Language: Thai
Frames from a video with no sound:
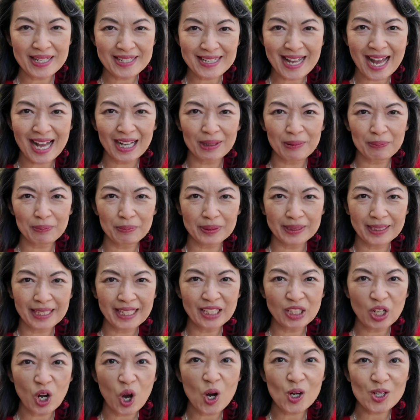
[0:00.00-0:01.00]
มาจากประเท
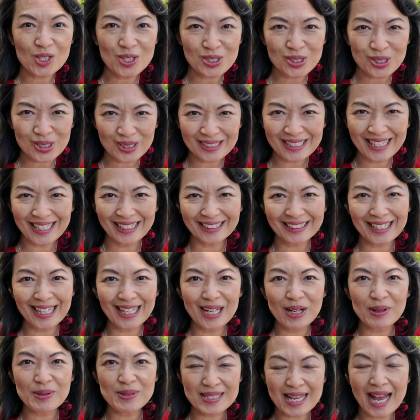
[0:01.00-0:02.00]
ศออสเตรียนะคะ
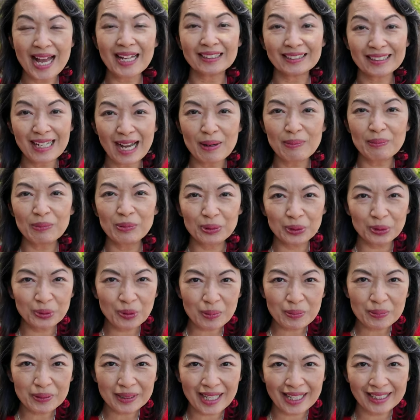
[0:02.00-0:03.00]
เราจะทำร่
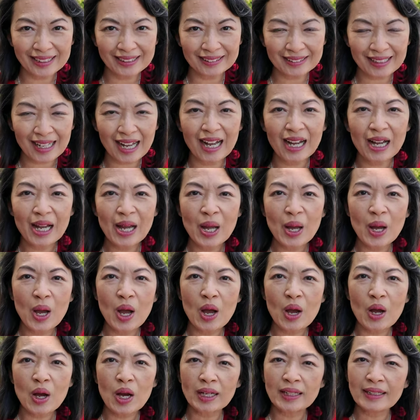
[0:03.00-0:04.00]
วมกันนะคะ
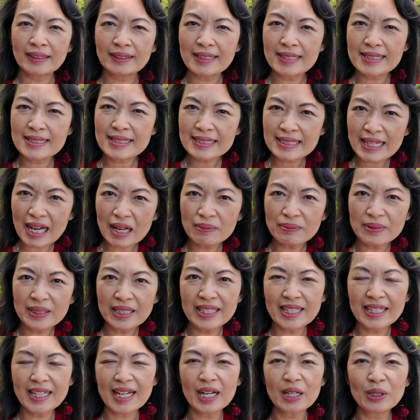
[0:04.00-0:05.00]
กิจกรรมนี้
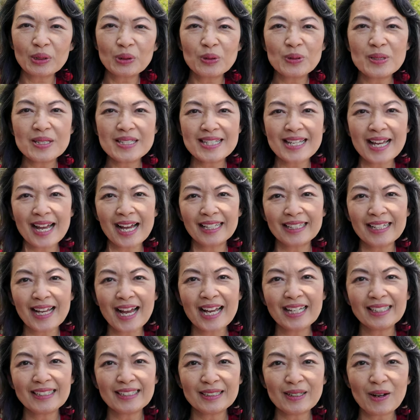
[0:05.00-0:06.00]
นะคะคุณจะ
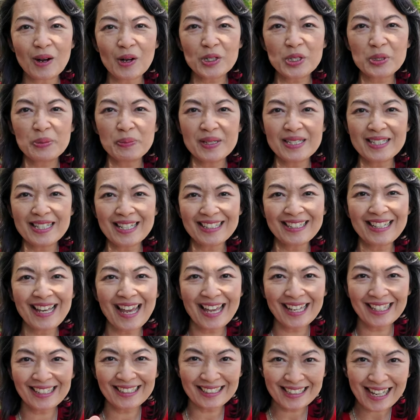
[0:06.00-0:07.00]
ได้ดีท็อกซ์ไม่ใช่
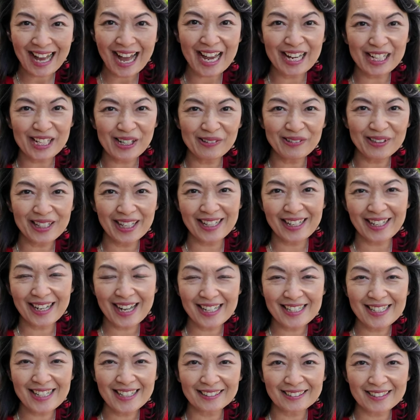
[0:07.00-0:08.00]
แค่กายเท่านั้นนะ
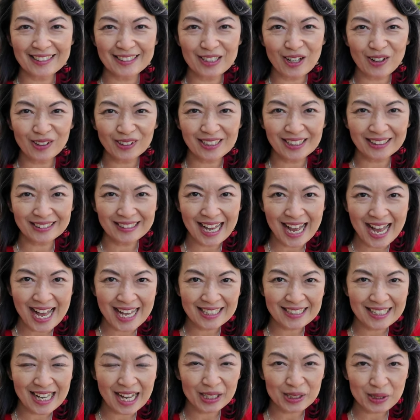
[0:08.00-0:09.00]
คะยังดีท็อกซ์ทางด้า
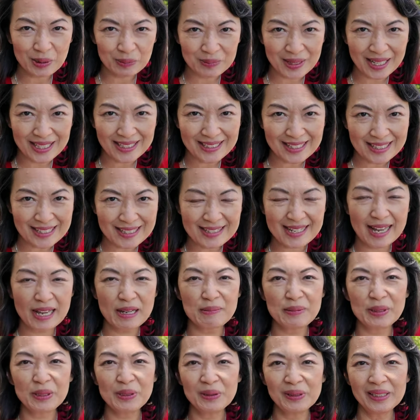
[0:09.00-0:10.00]
นอารมณ์และจิตใจ
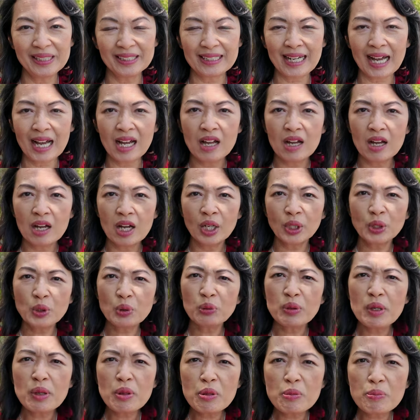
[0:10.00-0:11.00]
ไปด้วยนะคะยู
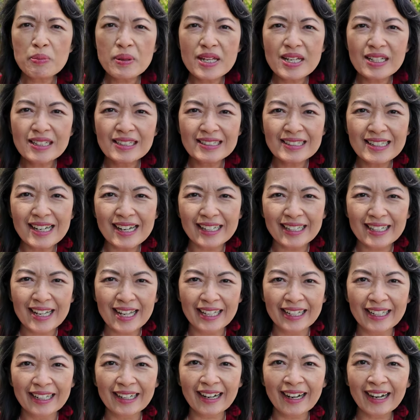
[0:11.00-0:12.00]
ริสมีคืออะไร
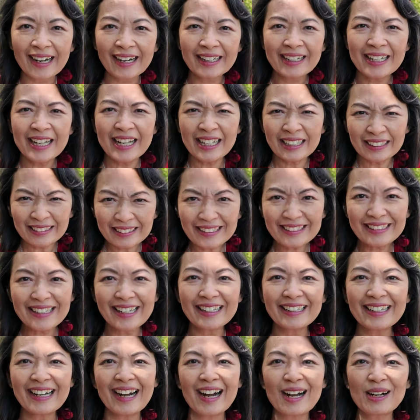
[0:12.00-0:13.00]
คะนี่ไง
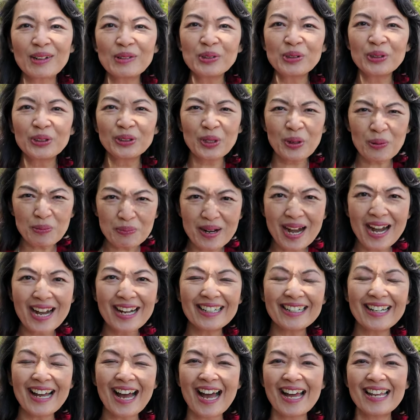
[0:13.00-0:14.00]
คะ คุณก็ต้องมา
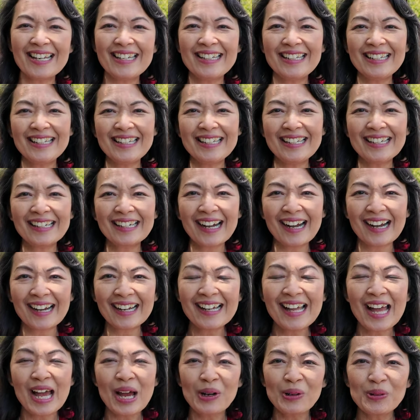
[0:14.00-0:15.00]
งานนี้นะคะ
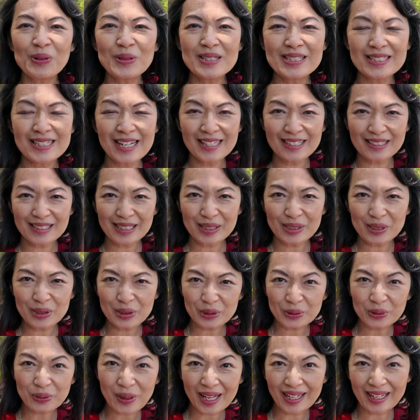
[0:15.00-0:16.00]
คุณจะได้เรียน
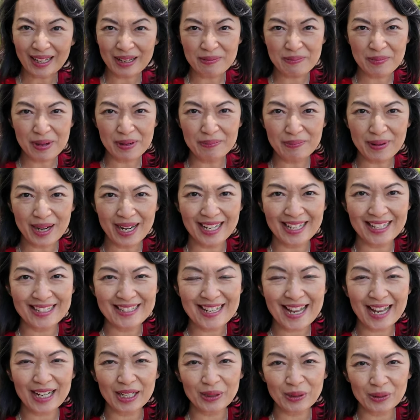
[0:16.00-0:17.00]
รู้อะไรใหม่
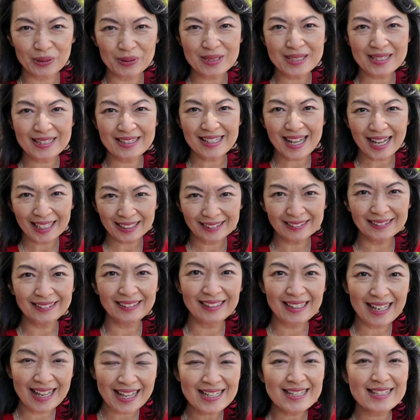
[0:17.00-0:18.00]
ๆ จากโค้ชนาราลี
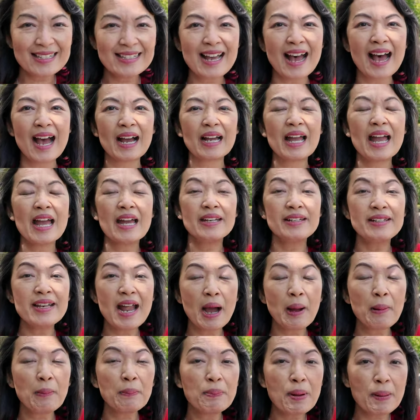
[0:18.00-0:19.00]
และจาก
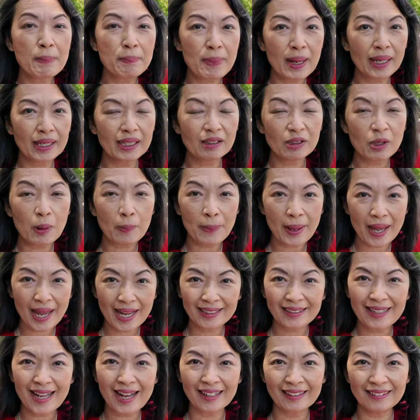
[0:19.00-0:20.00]
นักบำบัดแล้วก็แพ
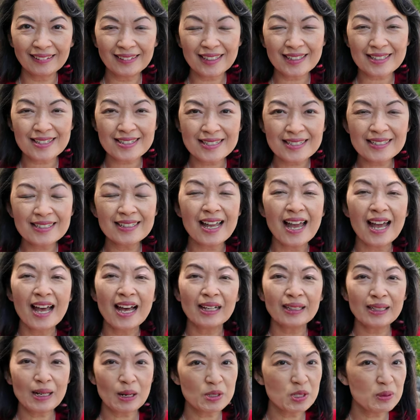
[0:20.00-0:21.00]
ทย์ทางเลือก ซึ่ง
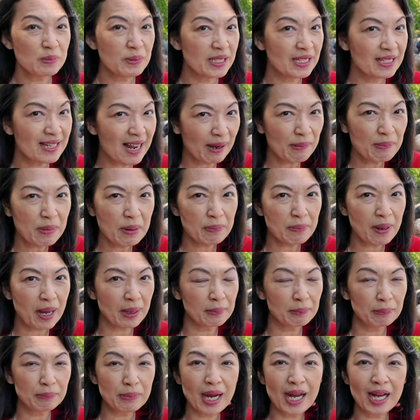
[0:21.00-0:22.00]
เราจะมีนักบำบั
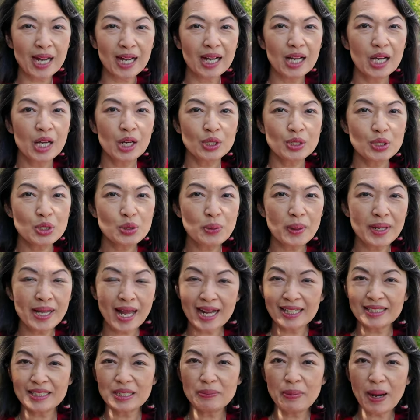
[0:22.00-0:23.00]
ดมาช่วย
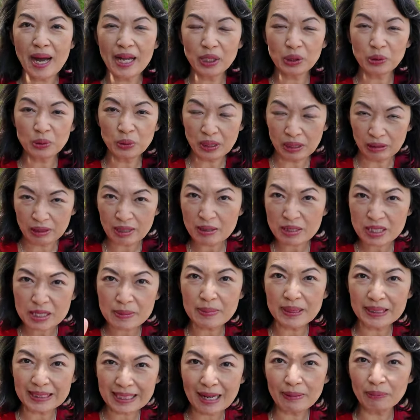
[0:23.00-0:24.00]
อธิบายให้คุณแล้วเราจะ
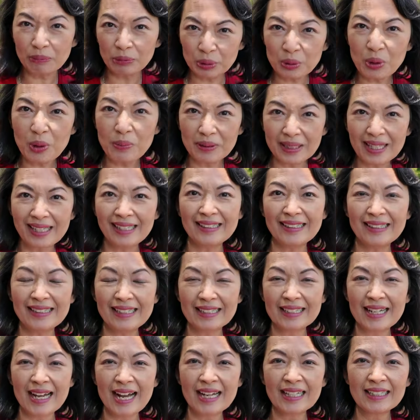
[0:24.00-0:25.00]
มาทำร่วมกันเลย
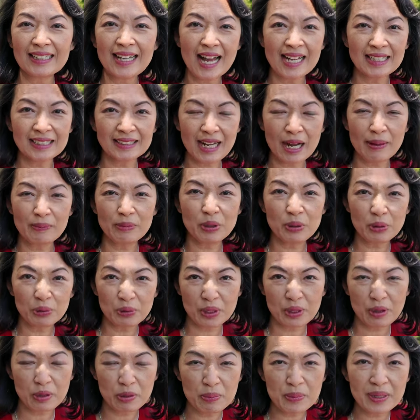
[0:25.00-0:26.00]
นะคะ การทำยู
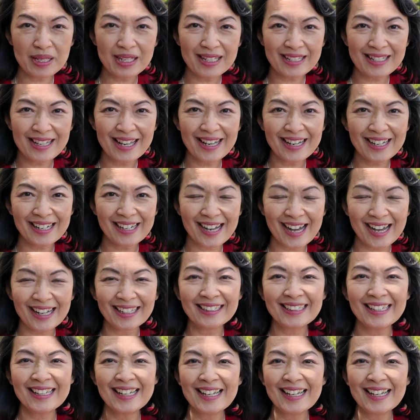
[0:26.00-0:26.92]
ริสมีเนี่ยนะคะ